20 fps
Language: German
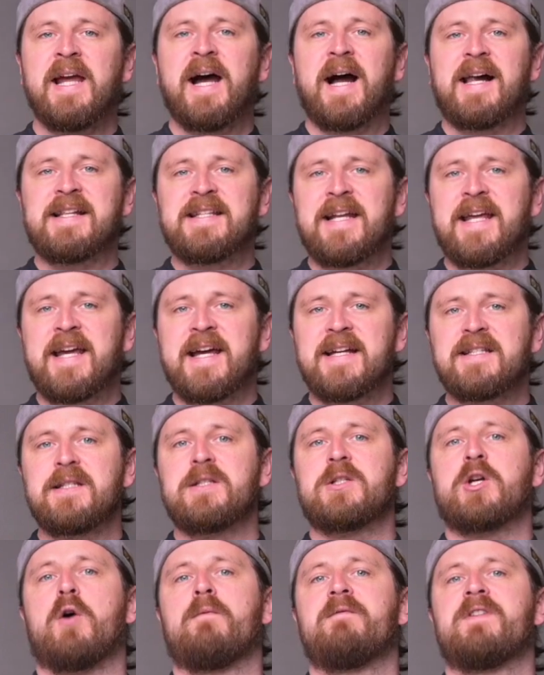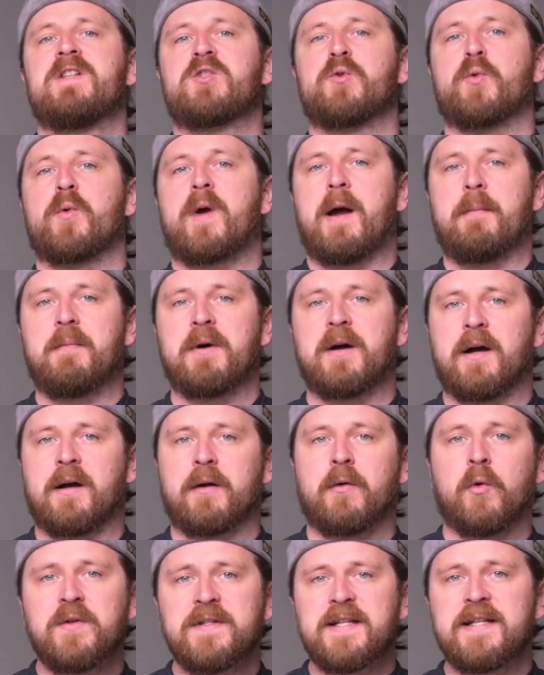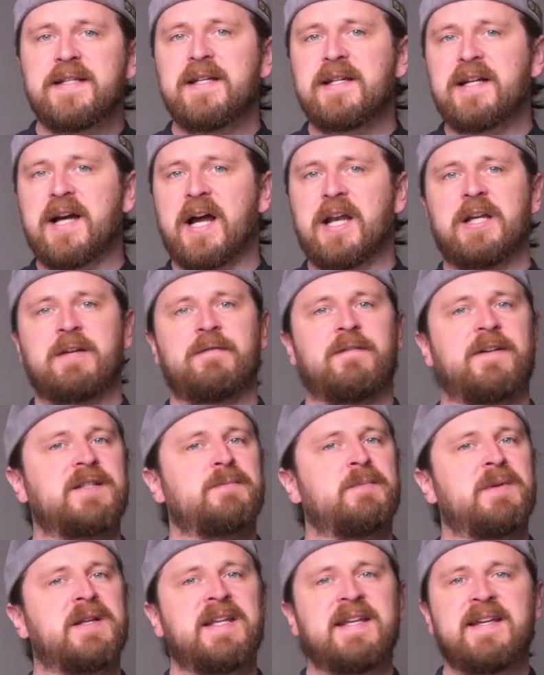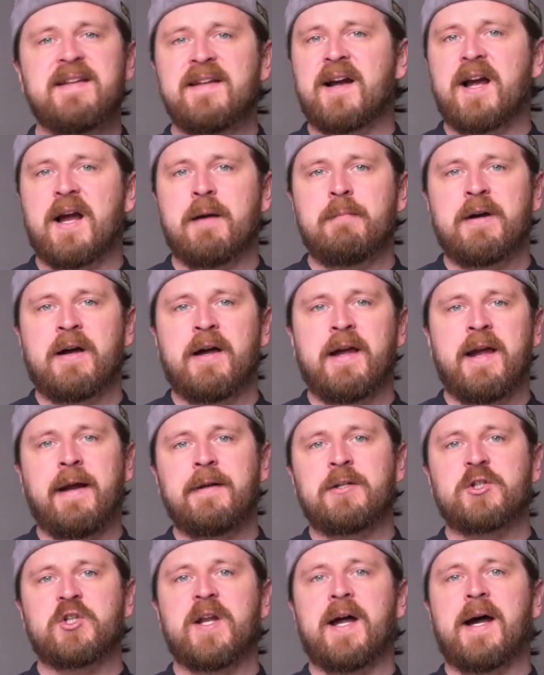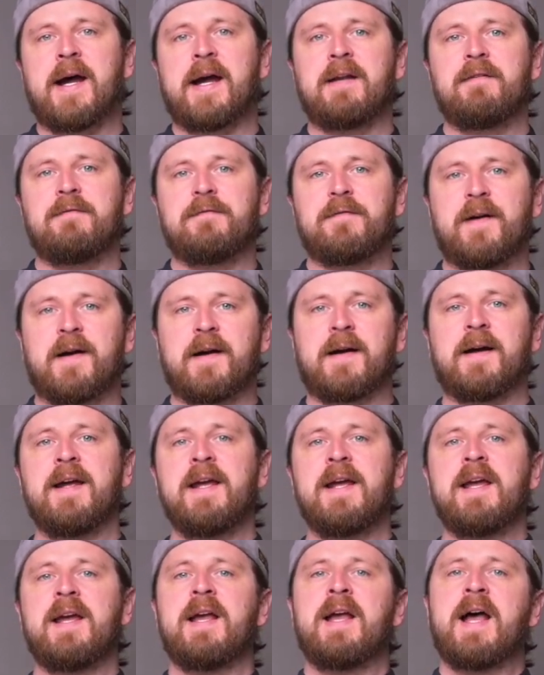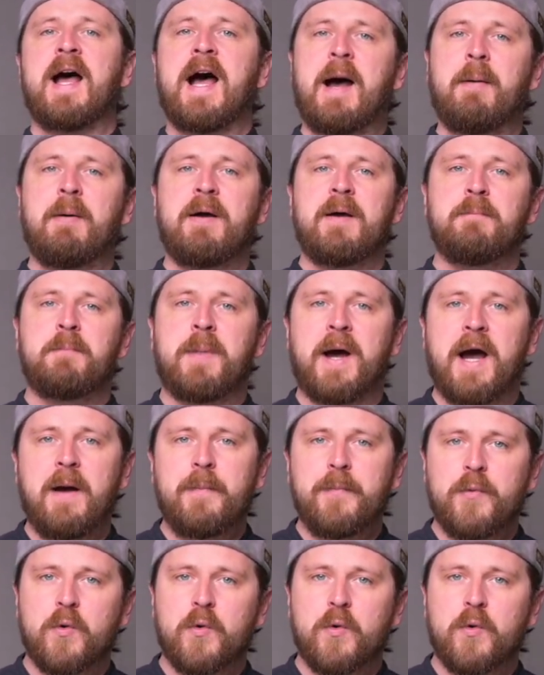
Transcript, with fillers: Als allererstes kommen wir zur Kamera. Grundsätzlich kann ich fast mit jeder Kamera Action einfangen, aber ein paar